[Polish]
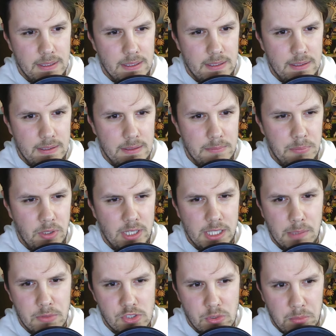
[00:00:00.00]
E,
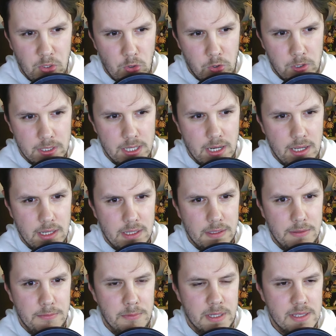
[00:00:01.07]
pogadamy sobie o grach
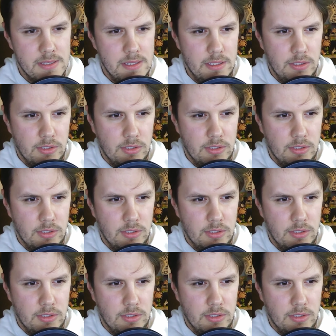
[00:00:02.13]
w Brazylii,